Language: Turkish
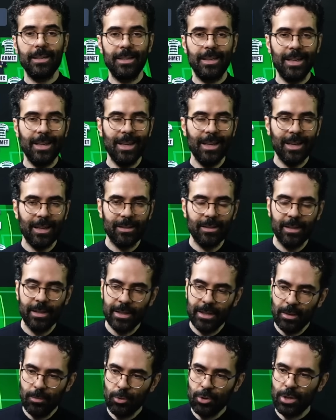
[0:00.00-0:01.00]
genel
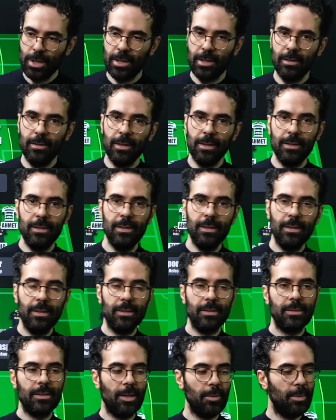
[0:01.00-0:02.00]
hatlarıyla bu şekildeydi.
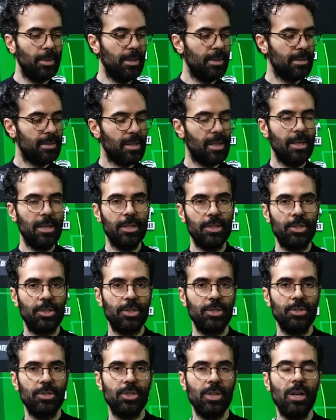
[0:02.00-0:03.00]
Tabi sahaya
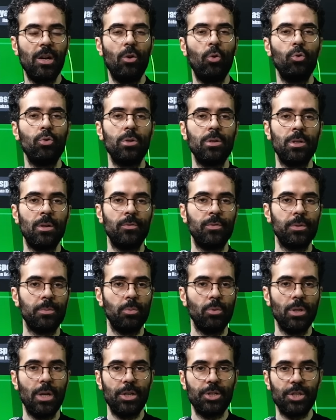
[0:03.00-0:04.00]
çıkınca oynanan
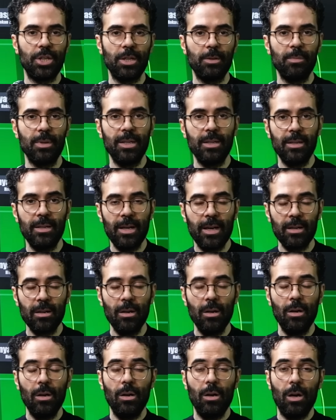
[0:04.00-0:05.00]
futbol her şeyi belirler.
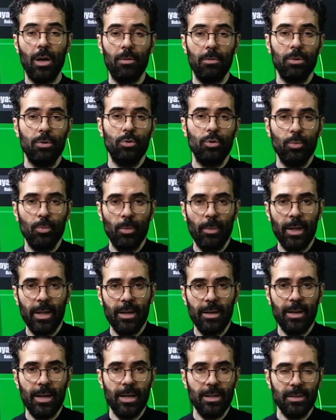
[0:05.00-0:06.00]
Hava durumu
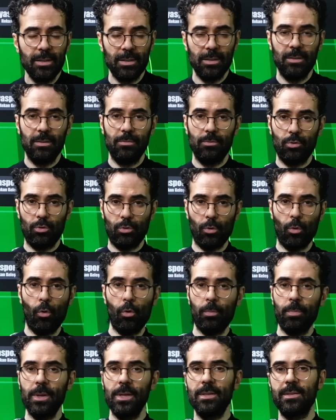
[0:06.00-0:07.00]
belirler.
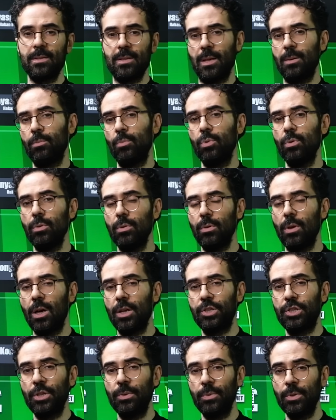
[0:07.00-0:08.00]
Soğuk bir İstanbul
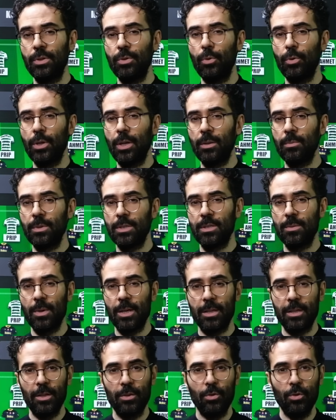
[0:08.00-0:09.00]
akşamında oynanması
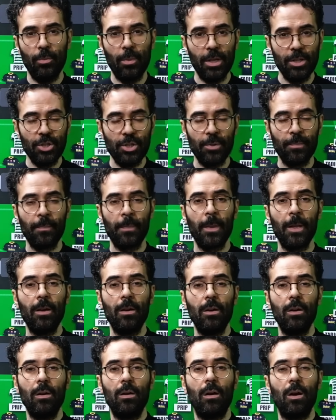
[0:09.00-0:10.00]
bekleniyor maç.
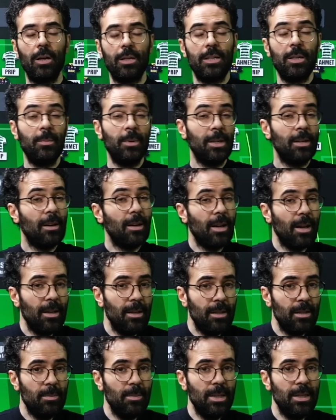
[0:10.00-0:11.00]
Hakemin
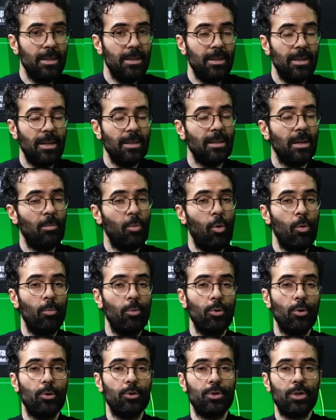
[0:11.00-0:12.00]
kararları belirler ama
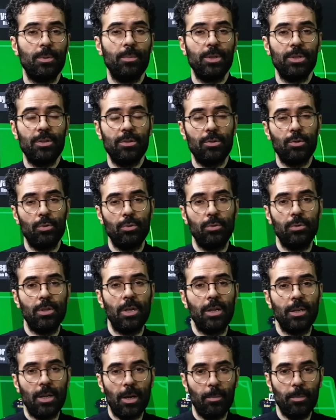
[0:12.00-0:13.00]
umuyoruz ki maçın sonunda
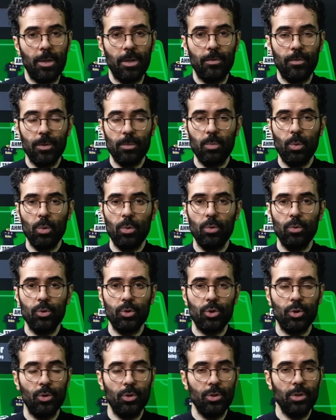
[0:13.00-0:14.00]
hakem değil futbol
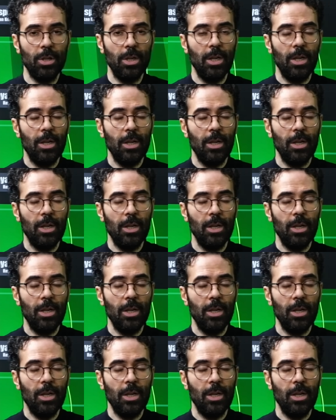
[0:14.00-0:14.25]
konuşulur.